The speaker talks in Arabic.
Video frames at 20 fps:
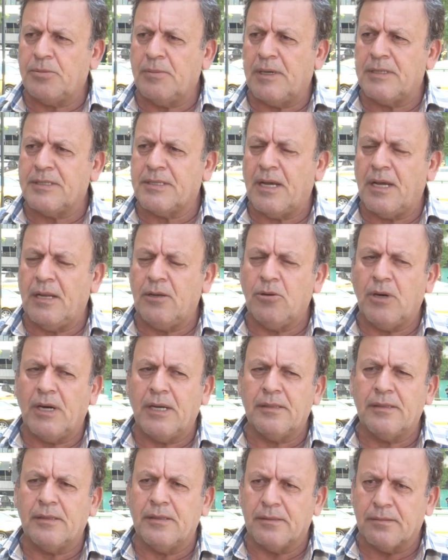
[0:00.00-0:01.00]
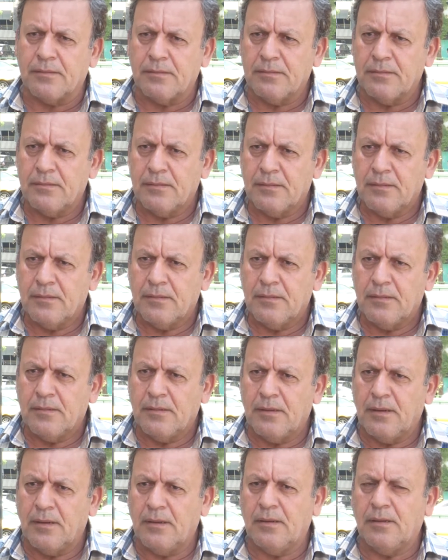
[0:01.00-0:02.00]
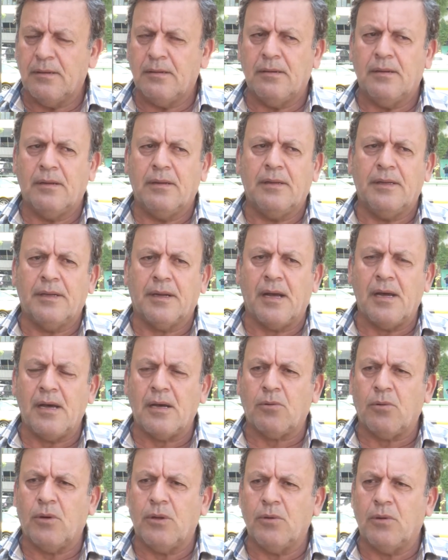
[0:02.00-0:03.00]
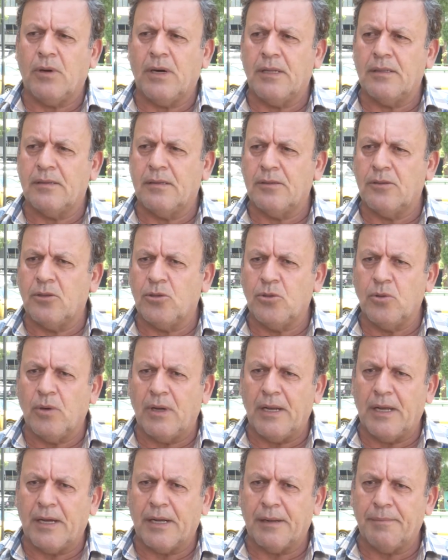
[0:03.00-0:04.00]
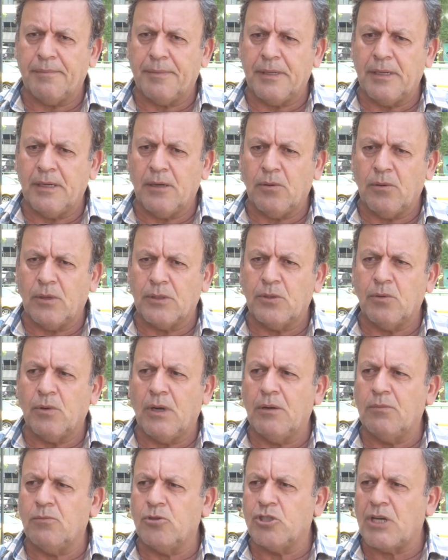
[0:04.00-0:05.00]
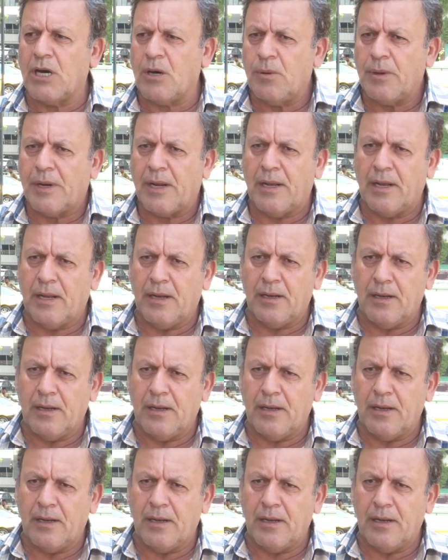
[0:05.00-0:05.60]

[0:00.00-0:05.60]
ما زال يهدد العراق ويهدد الدول العربية والدول المجاورة